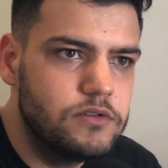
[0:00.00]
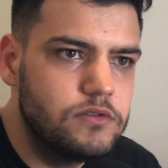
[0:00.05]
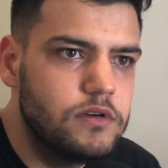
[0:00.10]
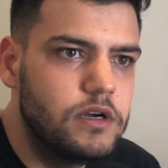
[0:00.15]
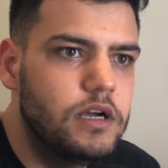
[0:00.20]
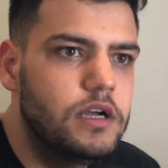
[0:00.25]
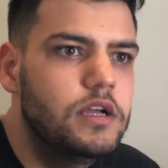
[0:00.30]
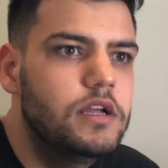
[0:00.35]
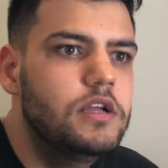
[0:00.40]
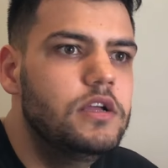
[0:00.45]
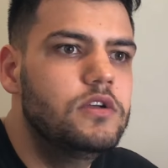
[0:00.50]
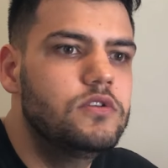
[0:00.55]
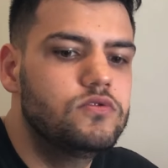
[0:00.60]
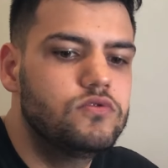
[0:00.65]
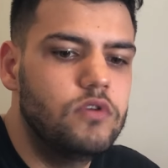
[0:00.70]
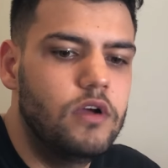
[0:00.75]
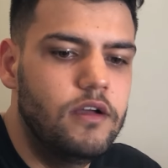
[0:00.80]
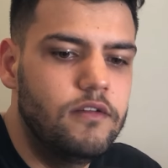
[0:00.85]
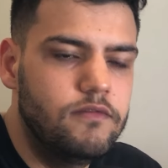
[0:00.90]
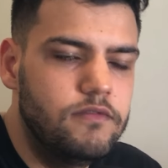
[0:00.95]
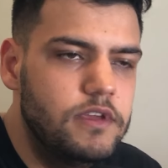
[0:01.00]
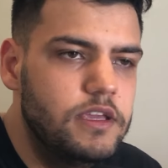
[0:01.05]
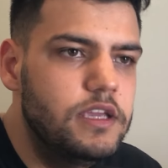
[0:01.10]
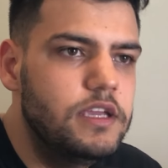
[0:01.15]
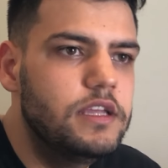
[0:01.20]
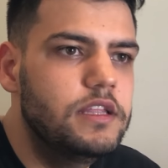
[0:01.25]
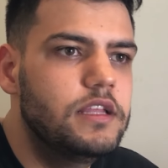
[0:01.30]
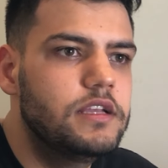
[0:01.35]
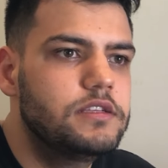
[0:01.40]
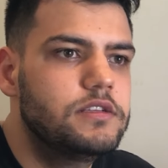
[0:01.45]
sua, sua
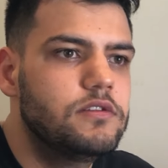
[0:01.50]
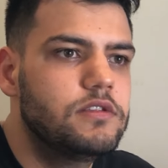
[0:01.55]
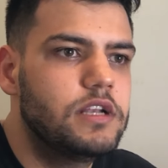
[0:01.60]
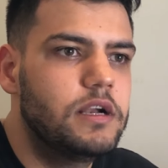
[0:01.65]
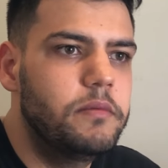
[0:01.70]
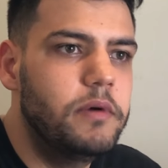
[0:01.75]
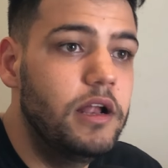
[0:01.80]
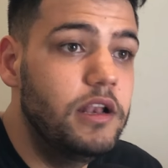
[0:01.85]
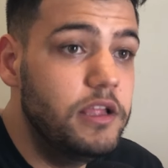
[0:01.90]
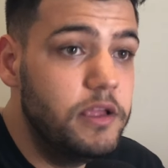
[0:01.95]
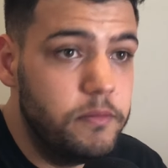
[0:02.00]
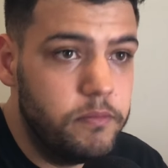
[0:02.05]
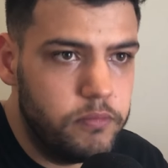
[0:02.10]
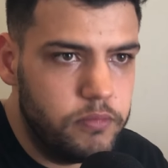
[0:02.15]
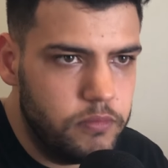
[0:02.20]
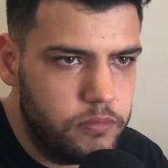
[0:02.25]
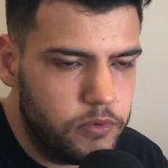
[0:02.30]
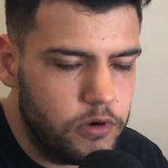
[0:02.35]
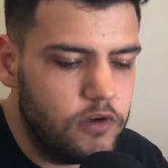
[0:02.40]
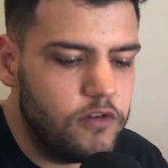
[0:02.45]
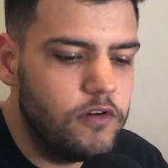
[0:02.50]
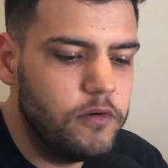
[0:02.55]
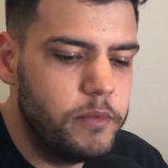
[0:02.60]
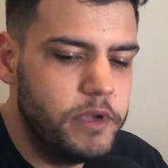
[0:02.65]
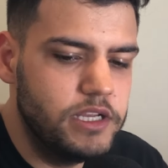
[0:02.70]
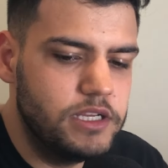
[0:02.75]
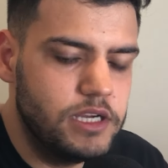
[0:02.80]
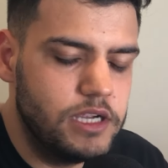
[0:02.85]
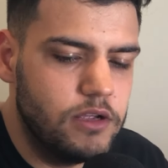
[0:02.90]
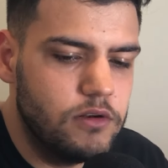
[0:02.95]
vida, seu trabalho? E
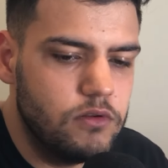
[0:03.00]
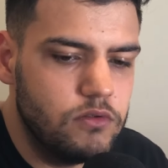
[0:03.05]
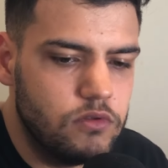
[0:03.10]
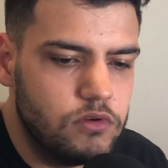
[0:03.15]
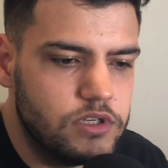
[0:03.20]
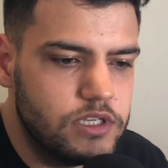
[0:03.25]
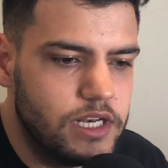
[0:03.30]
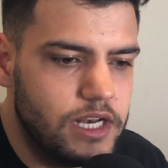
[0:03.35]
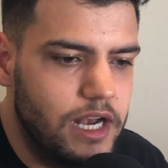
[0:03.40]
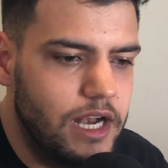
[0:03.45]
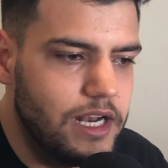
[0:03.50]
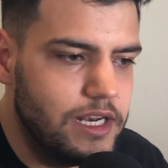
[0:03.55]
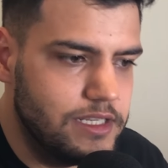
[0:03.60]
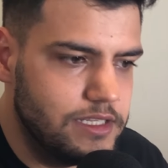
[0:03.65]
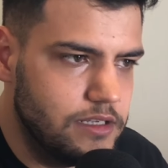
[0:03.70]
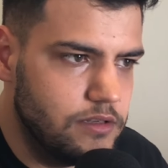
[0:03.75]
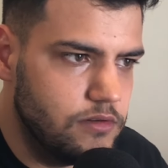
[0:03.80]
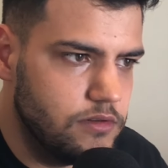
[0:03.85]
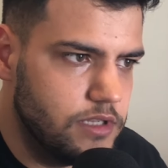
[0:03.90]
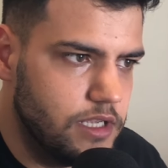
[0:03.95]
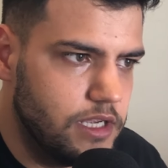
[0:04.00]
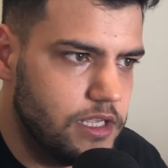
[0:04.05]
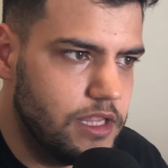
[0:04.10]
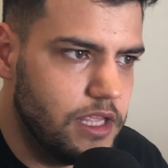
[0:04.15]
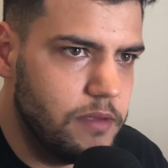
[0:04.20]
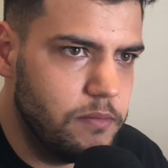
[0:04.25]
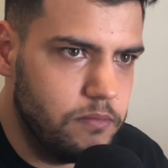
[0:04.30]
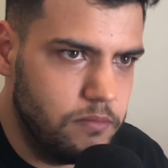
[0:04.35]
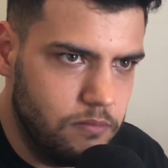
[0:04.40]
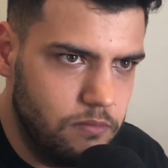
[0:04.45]
provavelmente aqui eu não estou generalizando, eu sei que
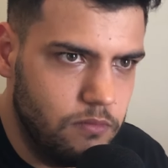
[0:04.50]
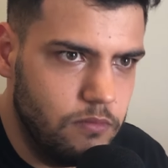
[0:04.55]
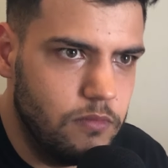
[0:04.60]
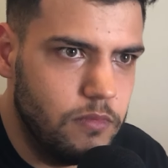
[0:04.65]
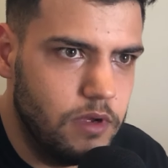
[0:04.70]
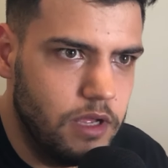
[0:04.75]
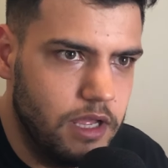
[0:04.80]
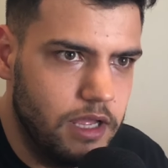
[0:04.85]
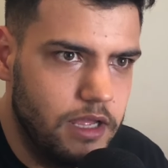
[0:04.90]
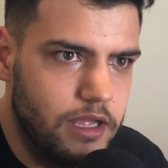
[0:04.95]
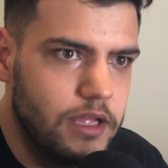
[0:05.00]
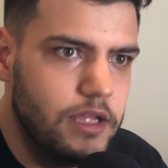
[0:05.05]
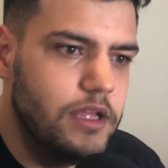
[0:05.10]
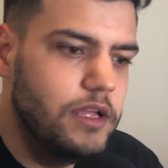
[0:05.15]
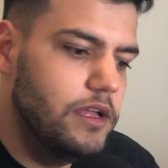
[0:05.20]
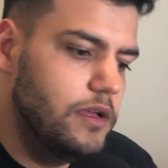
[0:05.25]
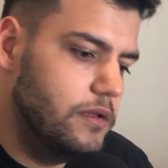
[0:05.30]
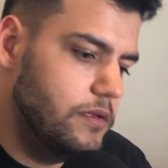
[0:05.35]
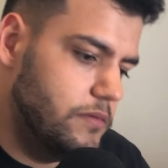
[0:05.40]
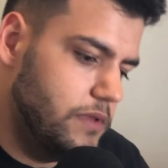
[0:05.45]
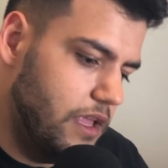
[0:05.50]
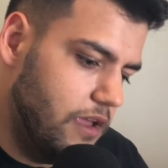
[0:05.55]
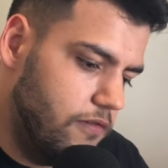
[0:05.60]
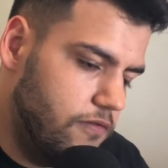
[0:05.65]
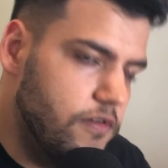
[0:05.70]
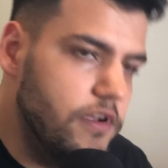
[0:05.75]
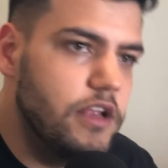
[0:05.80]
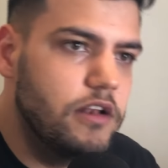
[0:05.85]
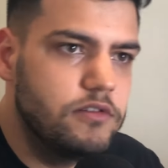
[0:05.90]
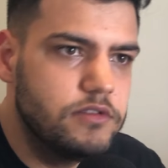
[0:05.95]
tem, é, tem
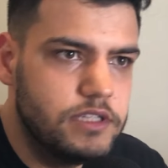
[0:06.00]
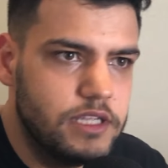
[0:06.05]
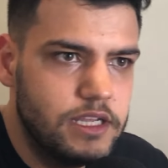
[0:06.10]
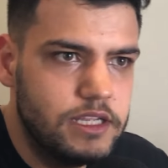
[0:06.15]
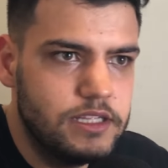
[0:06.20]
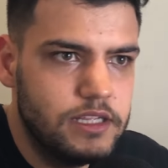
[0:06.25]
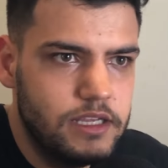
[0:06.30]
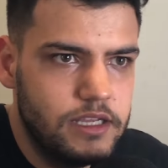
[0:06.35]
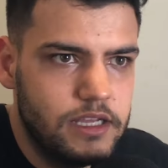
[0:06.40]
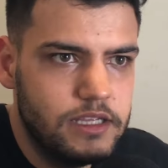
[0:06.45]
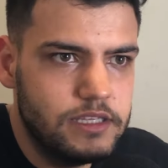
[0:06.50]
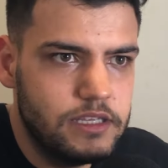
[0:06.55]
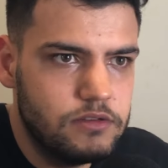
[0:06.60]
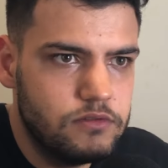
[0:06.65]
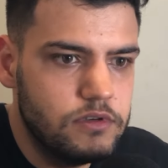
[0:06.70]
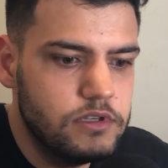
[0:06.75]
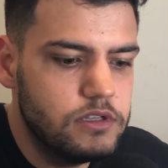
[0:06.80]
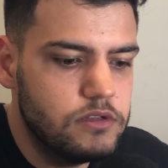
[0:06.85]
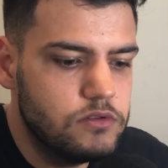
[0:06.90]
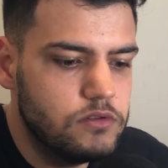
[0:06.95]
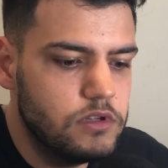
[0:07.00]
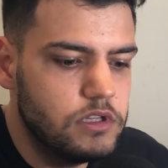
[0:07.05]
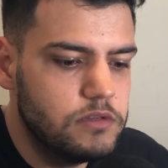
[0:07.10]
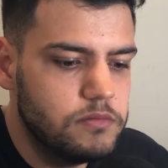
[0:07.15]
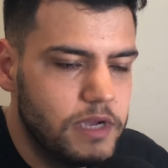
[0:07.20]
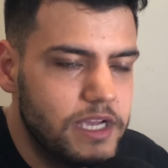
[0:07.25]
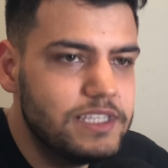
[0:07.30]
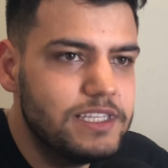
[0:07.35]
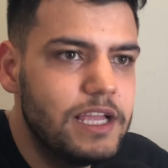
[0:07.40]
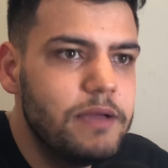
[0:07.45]
filhos, tem essas coisas todas.
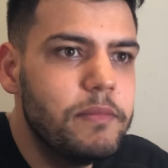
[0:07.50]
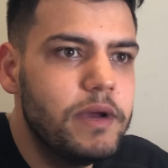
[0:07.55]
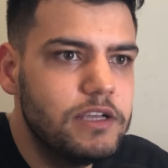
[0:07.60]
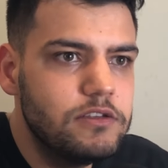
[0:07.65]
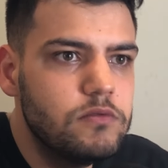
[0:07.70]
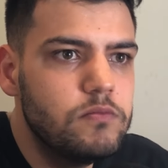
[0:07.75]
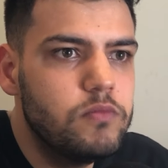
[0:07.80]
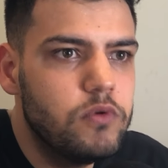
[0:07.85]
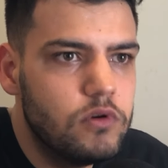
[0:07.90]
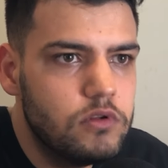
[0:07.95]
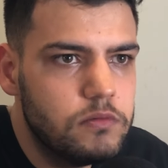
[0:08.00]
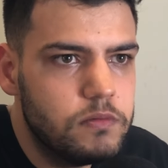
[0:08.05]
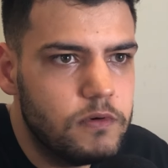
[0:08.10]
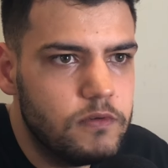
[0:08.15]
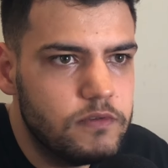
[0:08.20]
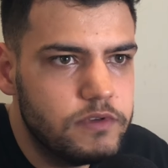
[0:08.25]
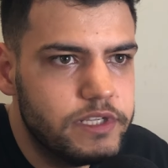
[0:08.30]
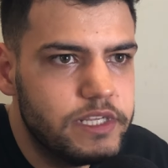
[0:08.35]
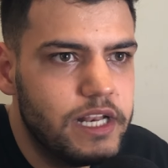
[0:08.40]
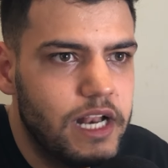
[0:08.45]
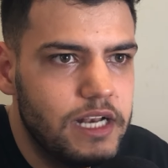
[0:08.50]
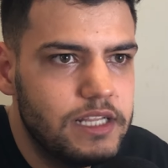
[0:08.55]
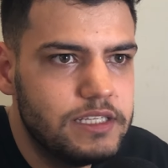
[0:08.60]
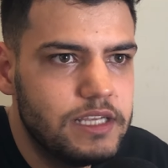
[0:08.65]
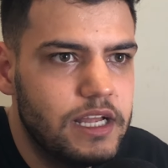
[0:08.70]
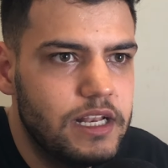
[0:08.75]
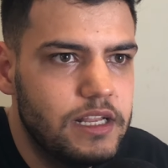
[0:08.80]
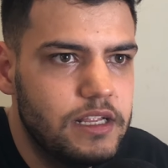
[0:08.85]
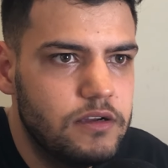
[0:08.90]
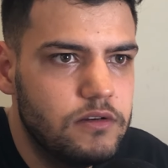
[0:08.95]
Mas é mais um ponto para você
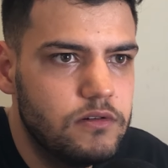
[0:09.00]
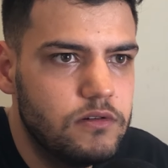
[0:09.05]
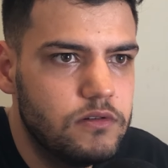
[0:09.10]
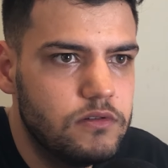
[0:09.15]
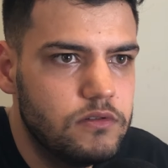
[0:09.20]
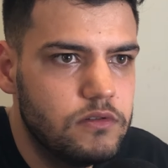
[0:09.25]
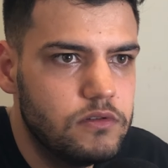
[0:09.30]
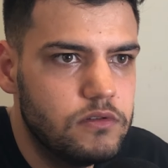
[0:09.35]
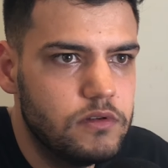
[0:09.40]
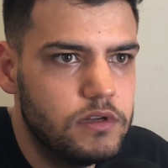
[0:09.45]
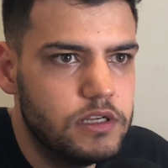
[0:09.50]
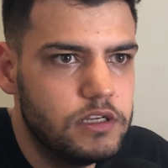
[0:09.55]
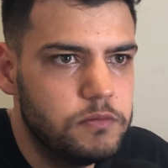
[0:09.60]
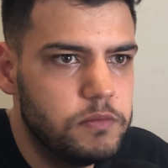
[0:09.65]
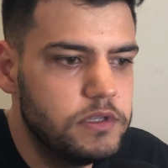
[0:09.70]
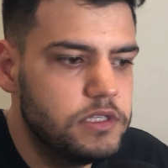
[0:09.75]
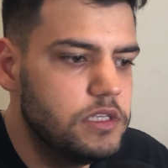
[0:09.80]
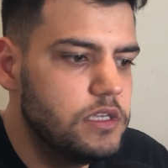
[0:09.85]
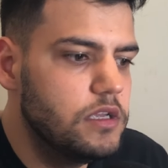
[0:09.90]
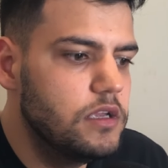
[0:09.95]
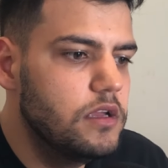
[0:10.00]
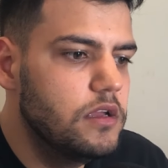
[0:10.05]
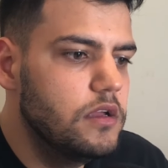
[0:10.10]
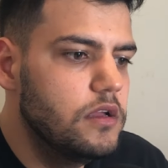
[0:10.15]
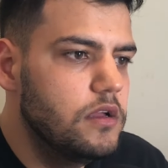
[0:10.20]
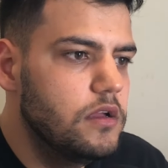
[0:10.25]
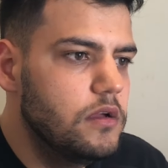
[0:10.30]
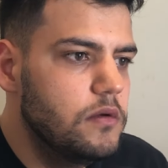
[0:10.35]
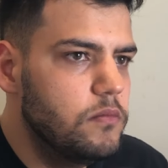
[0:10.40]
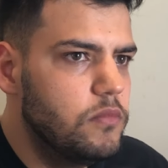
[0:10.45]
analisar, né, doutora? Tipo assim,
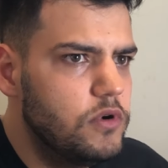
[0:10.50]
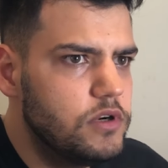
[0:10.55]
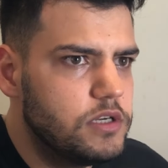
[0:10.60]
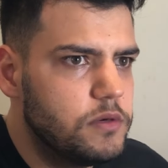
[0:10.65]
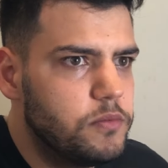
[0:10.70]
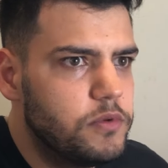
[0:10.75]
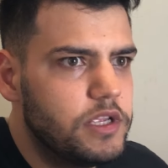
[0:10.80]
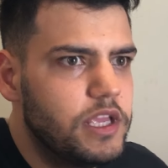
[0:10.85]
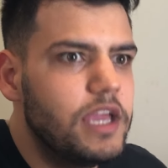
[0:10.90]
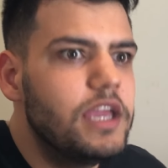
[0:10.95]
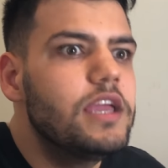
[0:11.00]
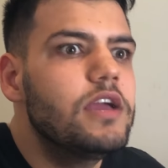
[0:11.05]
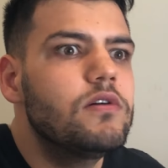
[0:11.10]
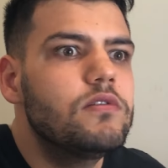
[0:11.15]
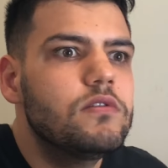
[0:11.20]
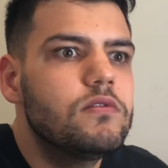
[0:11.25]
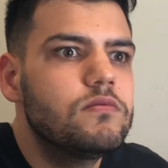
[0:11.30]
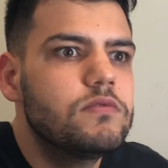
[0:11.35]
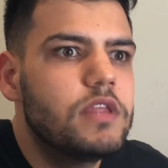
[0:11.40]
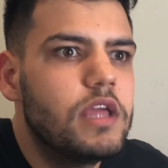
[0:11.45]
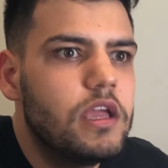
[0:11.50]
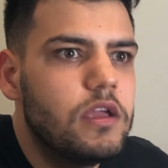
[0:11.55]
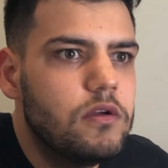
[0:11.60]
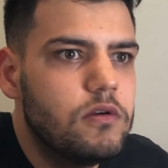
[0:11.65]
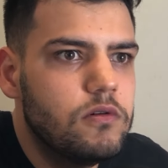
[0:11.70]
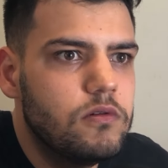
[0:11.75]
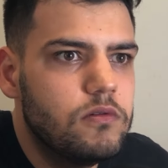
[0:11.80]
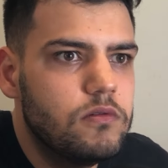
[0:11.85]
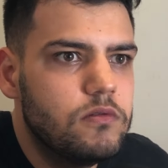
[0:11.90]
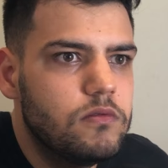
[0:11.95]
poxa, por que, que eu não
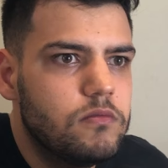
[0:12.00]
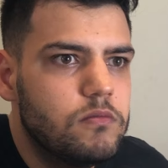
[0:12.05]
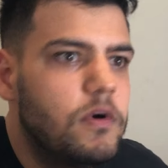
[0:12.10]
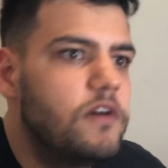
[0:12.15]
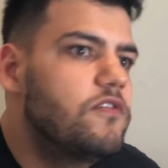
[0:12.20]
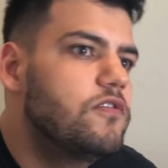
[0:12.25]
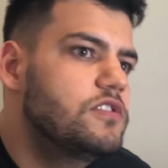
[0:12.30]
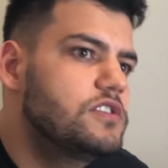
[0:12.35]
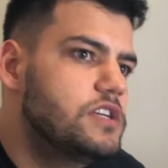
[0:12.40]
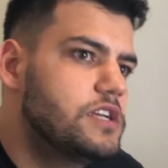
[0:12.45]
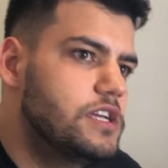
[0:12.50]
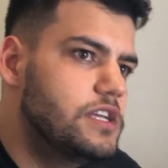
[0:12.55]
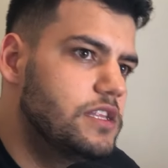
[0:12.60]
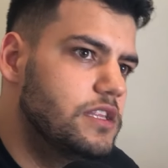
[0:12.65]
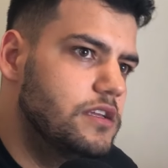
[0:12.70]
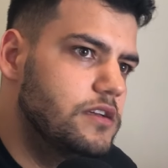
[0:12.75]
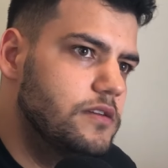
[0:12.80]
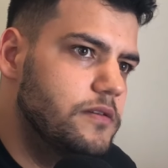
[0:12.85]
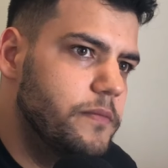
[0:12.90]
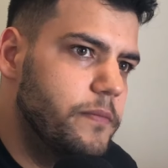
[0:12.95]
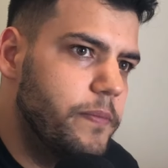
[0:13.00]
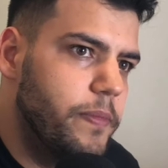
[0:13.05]
tenho uma fonte de renda